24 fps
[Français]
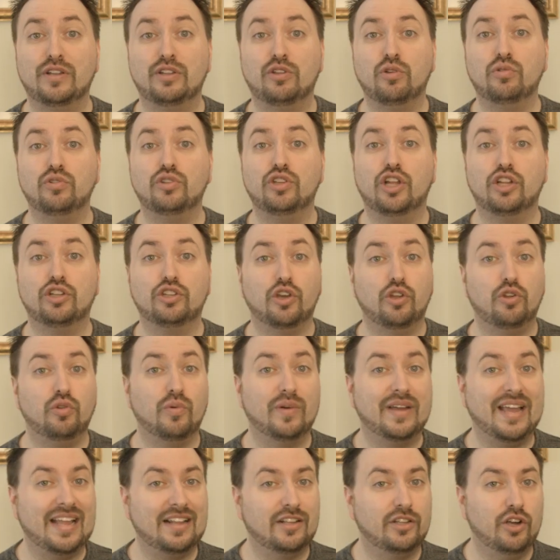d'autres notes que nos
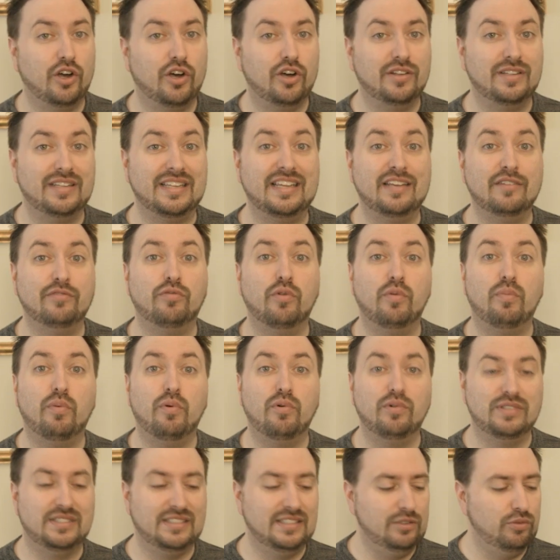quatre cordes, il faut
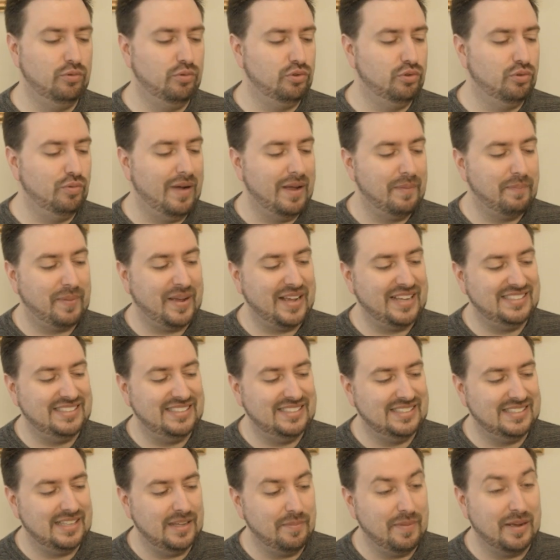poser nos doigts
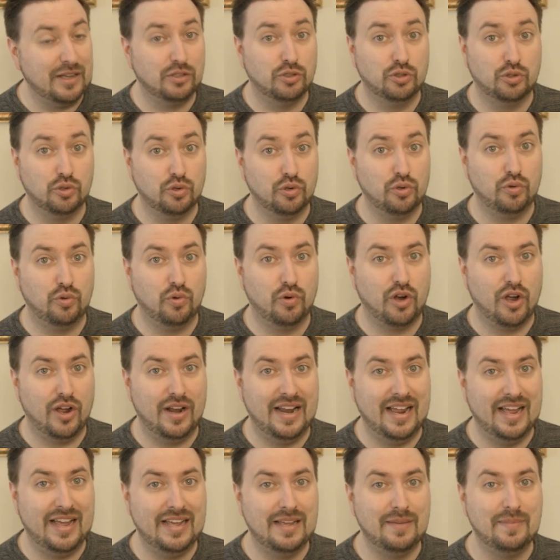précisément sur nos
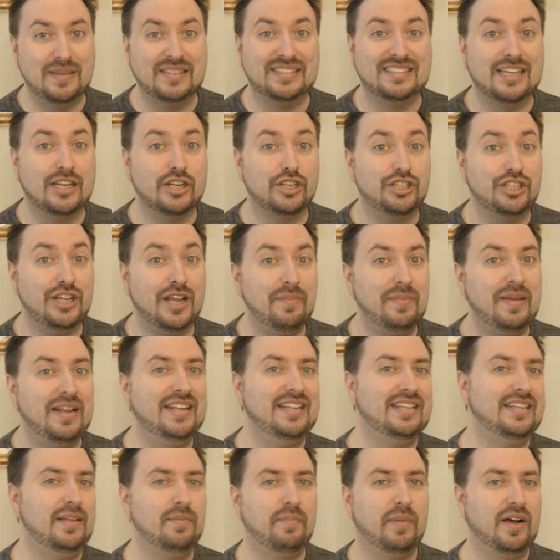collants, mais sans jamais
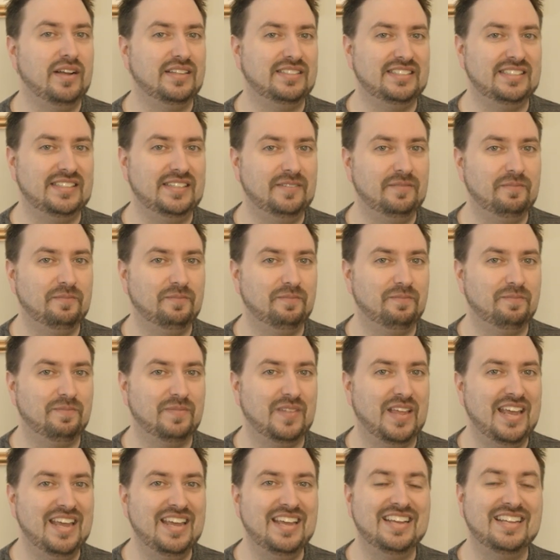les dépasser.
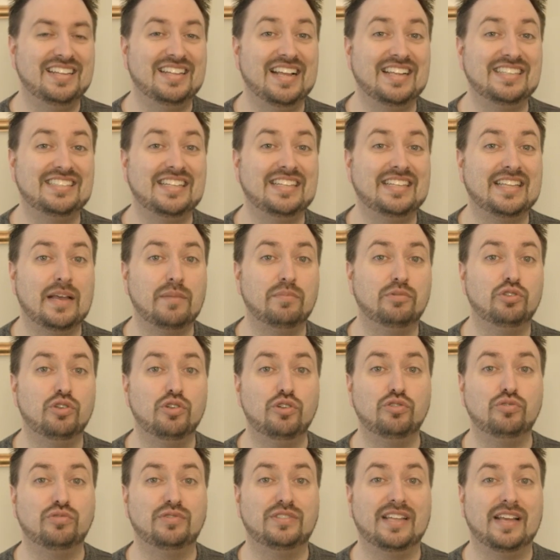Dans cette
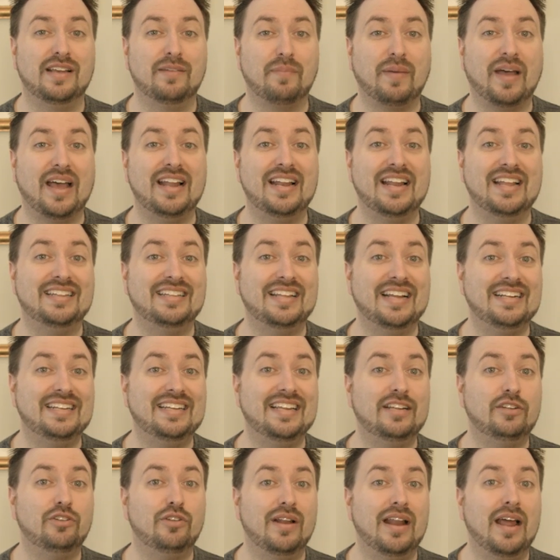capsule, je vous apprends la
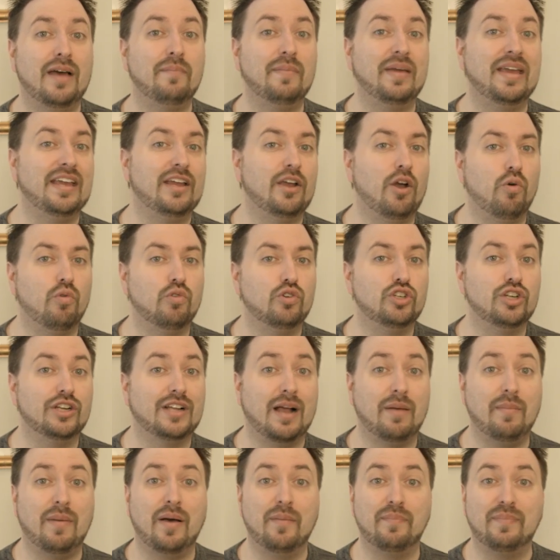technique de la main gauche,
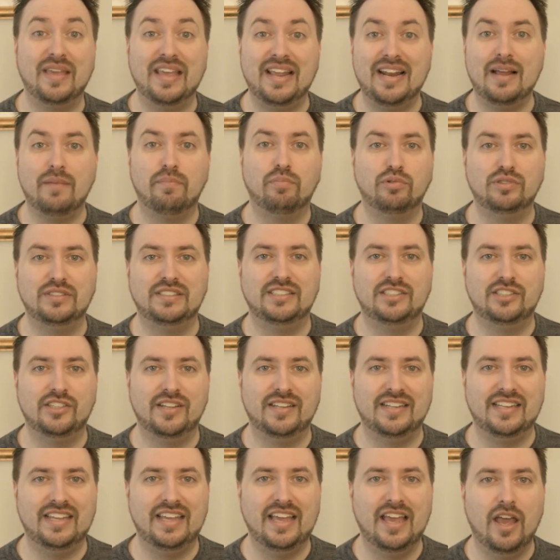comment bien la
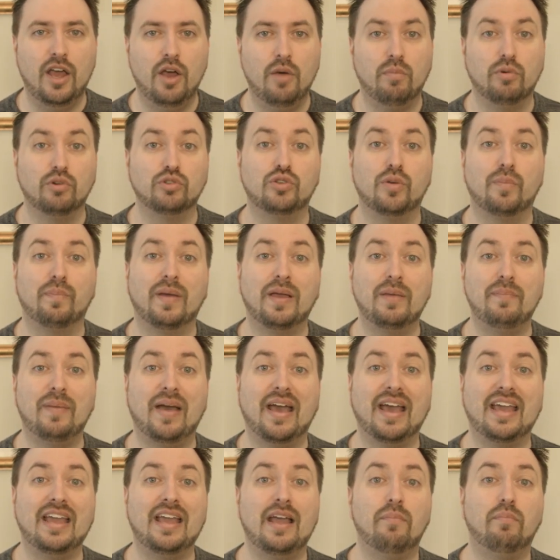positionner pour se
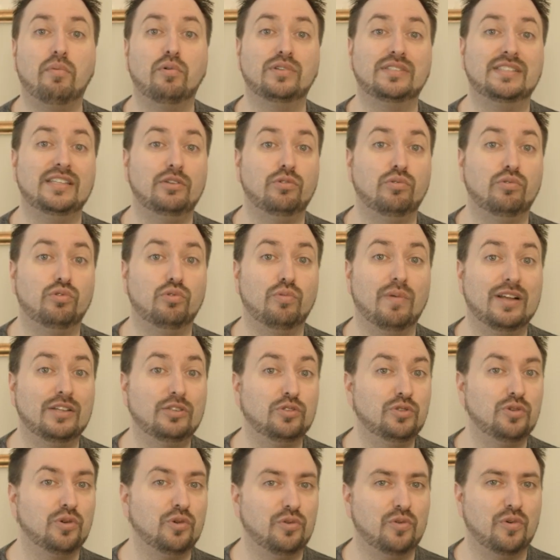préparer à poser nos doigts
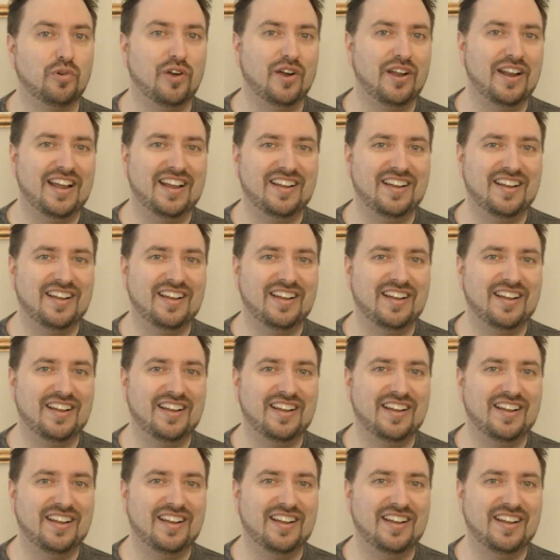sur nos collants.